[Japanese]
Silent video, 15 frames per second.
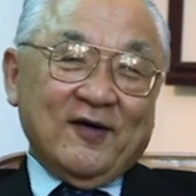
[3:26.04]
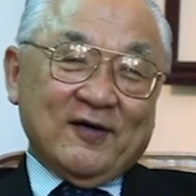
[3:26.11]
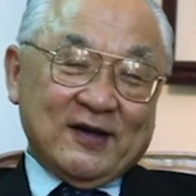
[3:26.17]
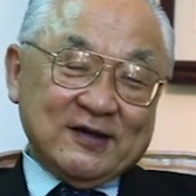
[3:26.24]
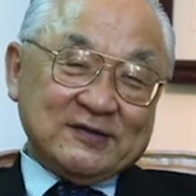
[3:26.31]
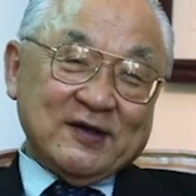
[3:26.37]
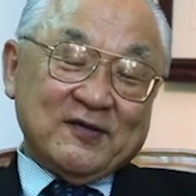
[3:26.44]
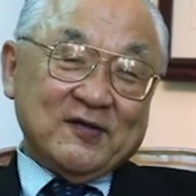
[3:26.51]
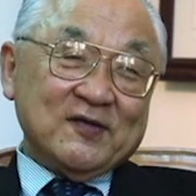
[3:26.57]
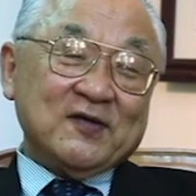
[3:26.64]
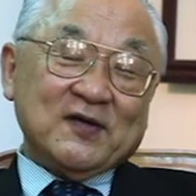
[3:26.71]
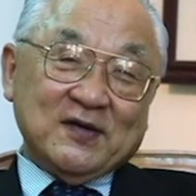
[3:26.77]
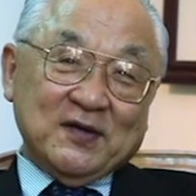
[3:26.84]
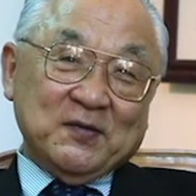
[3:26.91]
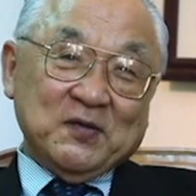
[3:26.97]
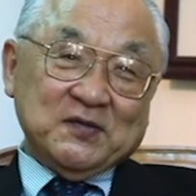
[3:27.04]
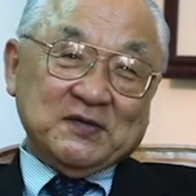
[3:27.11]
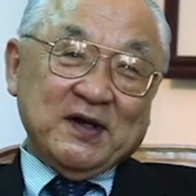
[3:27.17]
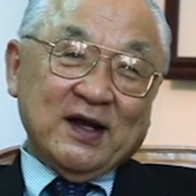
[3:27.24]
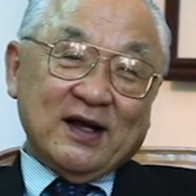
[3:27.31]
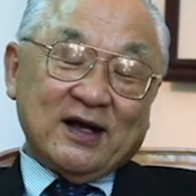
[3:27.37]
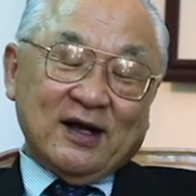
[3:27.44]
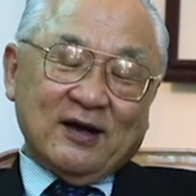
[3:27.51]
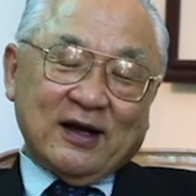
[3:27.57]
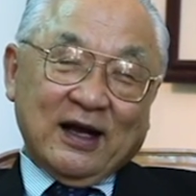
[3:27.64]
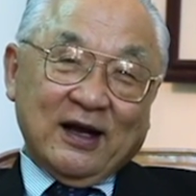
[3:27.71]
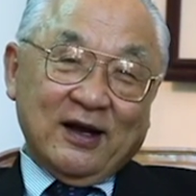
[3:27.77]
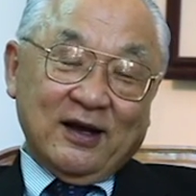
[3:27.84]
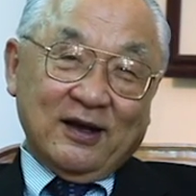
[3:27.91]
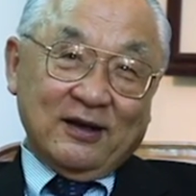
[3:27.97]
私はその時にも2年間
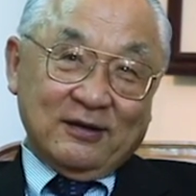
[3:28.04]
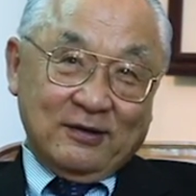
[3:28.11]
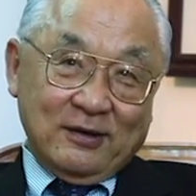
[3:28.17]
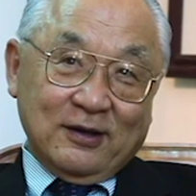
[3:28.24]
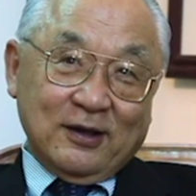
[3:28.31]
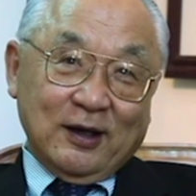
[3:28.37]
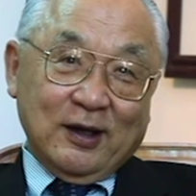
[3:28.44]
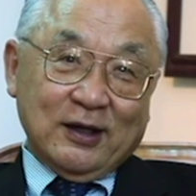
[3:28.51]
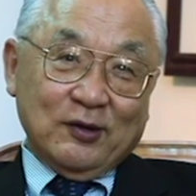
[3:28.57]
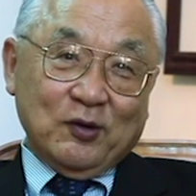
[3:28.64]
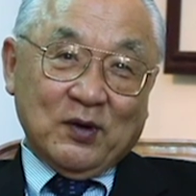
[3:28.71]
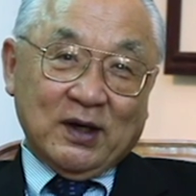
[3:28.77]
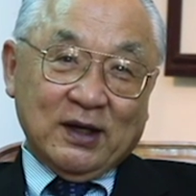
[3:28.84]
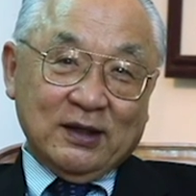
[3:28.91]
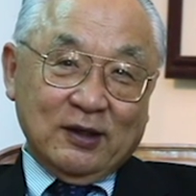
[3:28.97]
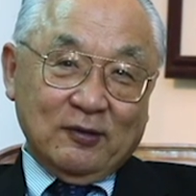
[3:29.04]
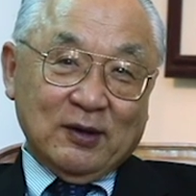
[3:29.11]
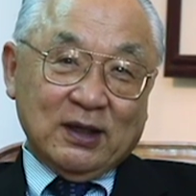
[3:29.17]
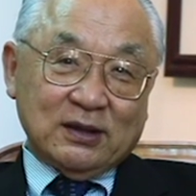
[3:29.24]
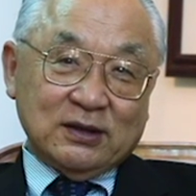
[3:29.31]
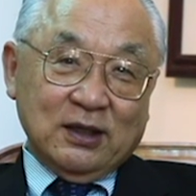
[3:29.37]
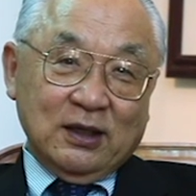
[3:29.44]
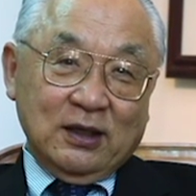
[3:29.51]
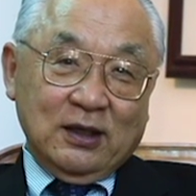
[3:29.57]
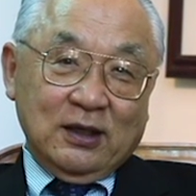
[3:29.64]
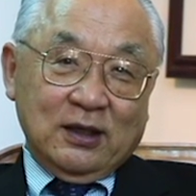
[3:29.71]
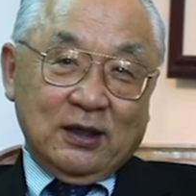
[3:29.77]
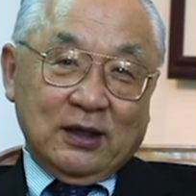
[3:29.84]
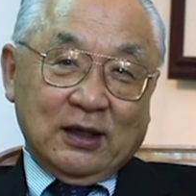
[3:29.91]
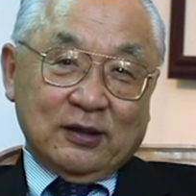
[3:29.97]
考えてやはりお金では
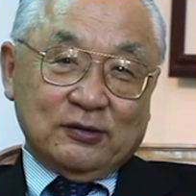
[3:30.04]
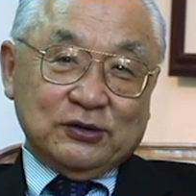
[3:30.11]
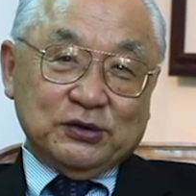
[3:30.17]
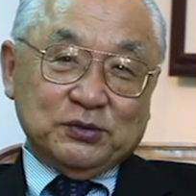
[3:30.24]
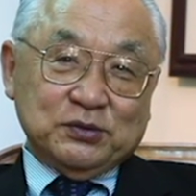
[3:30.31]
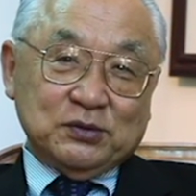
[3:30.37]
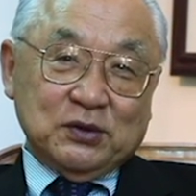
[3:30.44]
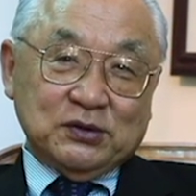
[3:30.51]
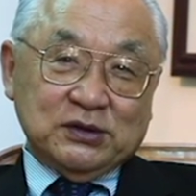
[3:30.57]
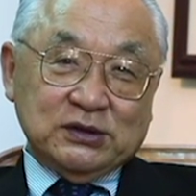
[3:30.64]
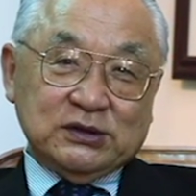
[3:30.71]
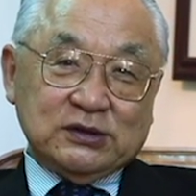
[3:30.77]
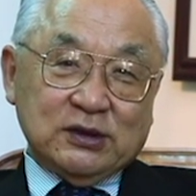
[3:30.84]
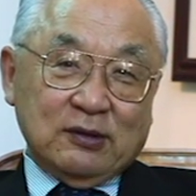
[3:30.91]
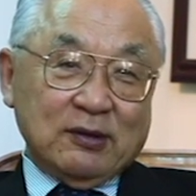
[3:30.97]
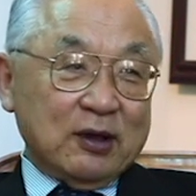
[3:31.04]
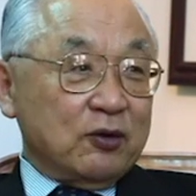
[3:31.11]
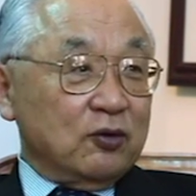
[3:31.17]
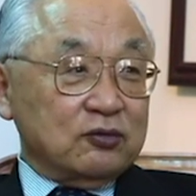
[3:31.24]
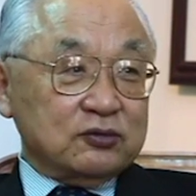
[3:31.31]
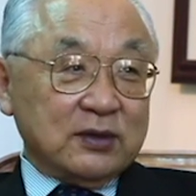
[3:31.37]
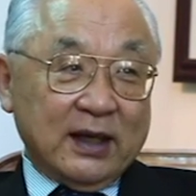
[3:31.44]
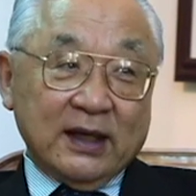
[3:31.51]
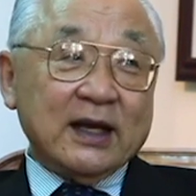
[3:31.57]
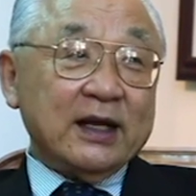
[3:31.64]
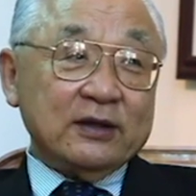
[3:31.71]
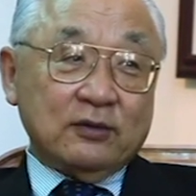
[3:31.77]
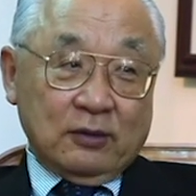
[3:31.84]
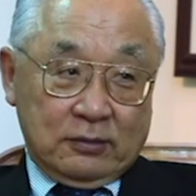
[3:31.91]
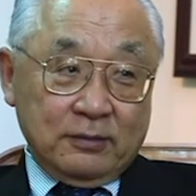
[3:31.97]
あの自分の人生は幸福変えな
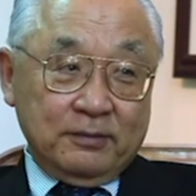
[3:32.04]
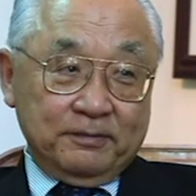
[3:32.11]
いと